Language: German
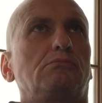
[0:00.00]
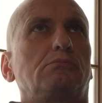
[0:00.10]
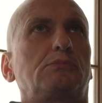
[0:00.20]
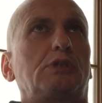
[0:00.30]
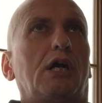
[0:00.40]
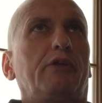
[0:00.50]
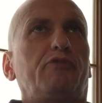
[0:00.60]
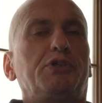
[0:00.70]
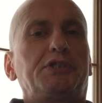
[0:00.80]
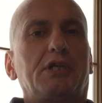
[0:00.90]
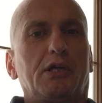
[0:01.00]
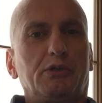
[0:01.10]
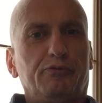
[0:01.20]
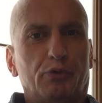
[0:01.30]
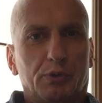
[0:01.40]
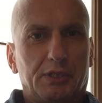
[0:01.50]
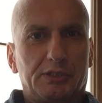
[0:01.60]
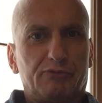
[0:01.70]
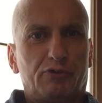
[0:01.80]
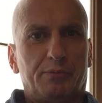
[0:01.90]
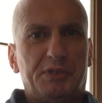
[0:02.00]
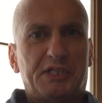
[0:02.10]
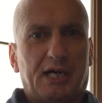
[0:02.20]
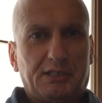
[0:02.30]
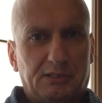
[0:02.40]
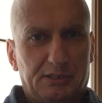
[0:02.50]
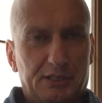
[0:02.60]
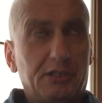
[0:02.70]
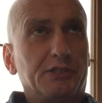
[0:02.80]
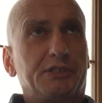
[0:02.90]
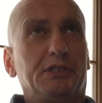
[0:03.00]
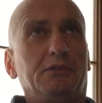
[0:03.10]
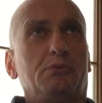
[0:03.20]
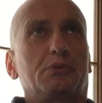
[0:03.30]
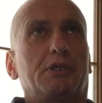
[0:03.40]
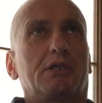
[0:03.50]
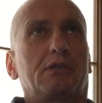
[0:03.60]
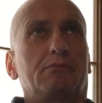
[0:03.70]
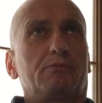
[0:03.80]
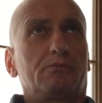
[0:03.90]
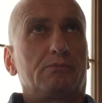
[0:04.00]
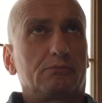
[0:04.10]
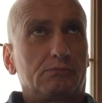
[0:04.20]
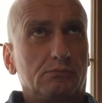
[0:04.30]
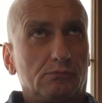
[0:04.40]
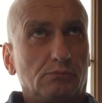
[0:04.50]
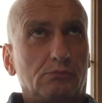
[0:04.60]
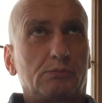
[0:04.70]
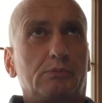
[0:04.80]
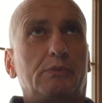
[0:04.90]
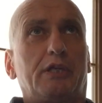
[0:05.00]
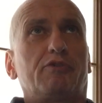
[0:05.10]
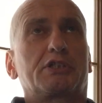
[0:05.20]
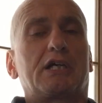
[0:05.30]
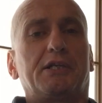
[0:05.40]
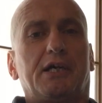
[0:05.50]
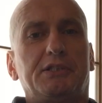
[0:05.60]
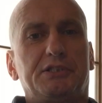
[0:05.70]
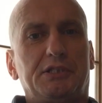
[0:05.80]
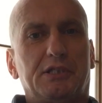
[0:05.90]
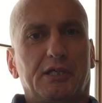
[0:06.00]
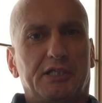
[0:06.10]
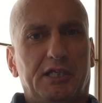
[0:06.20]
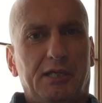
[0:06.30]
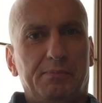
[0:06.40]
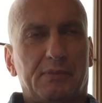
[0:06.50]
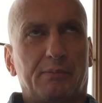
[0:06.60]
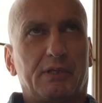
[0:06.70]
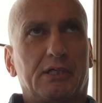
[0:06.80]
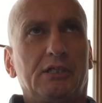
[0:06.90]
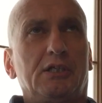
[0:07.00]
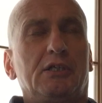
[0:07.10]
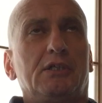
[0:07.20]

da einfach nicht daran gewöhnt. Also für mich hatten Dinge Sinn oder etwas kann einen Sinn ergeben, aber